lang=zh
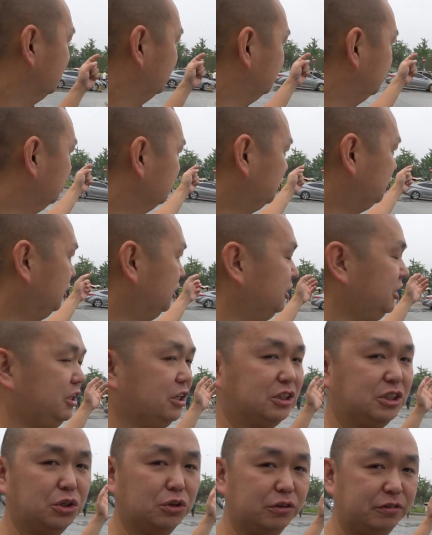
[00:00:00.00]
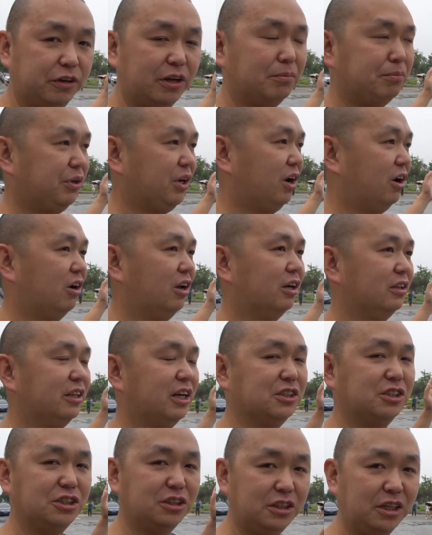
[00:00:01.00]
这条线呢也修得非常漂亮。
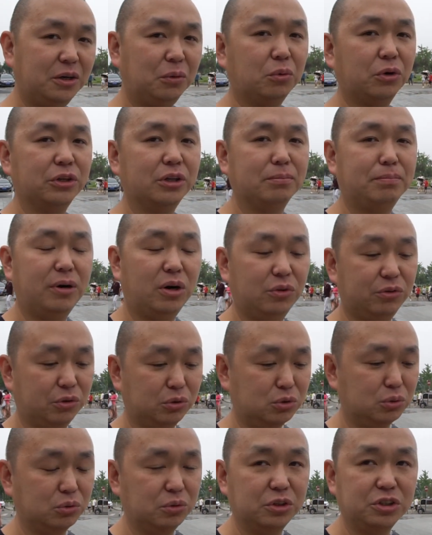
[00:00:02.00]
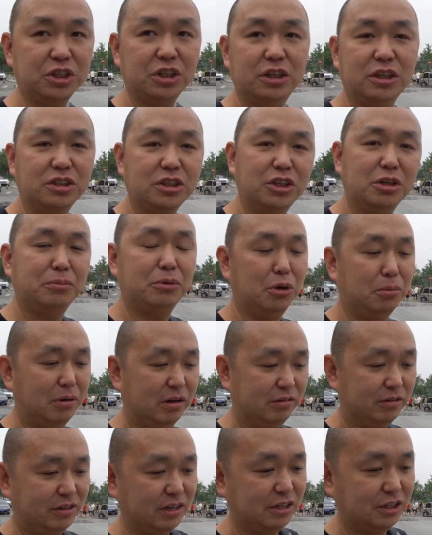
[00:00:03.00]
但今天我的暴走中轴线呢真的没有
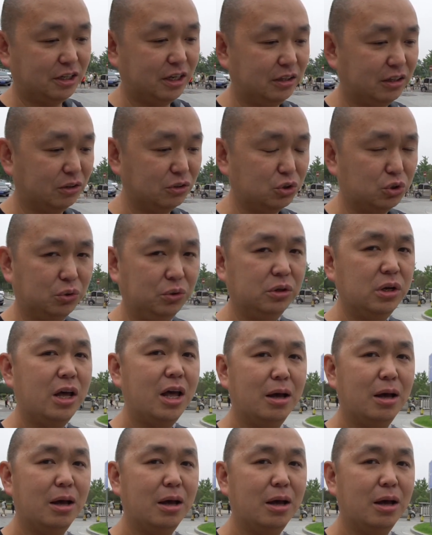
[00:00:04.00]
办法在一天当中